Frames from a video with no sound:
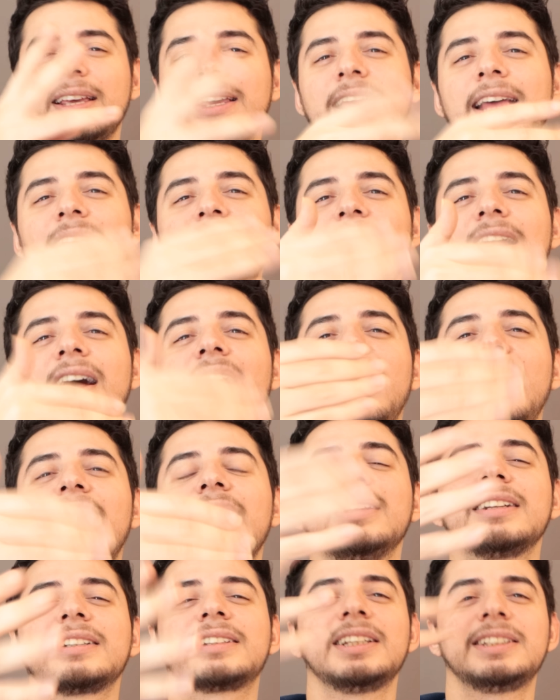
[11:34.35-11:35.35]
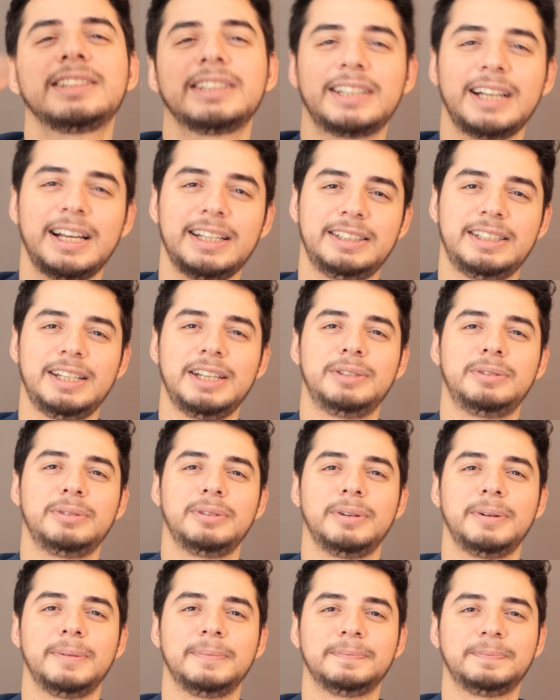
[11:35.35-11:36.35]
Genel ağırlıkta çıkan şey
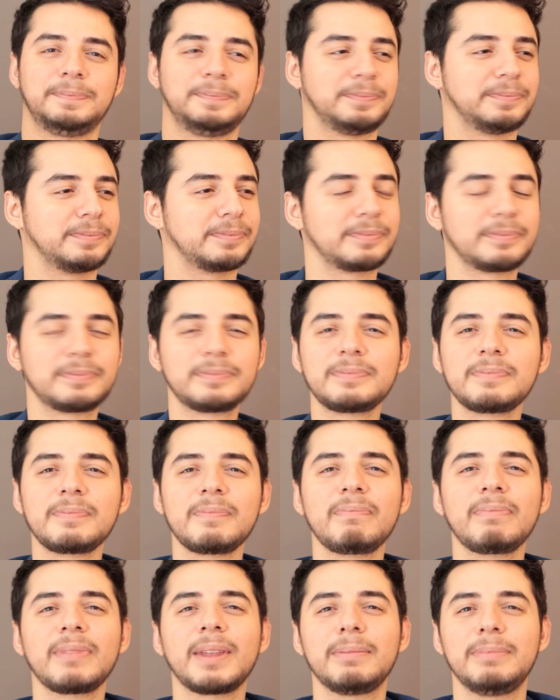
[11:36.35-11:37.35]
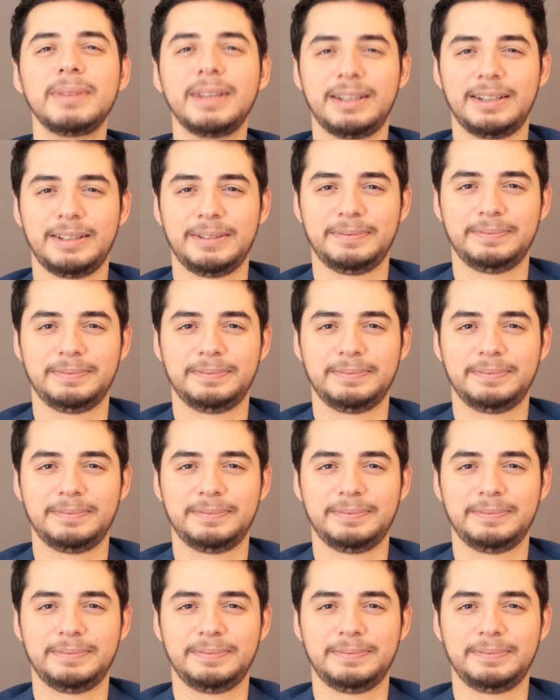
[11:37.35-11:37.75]
şu. Bir.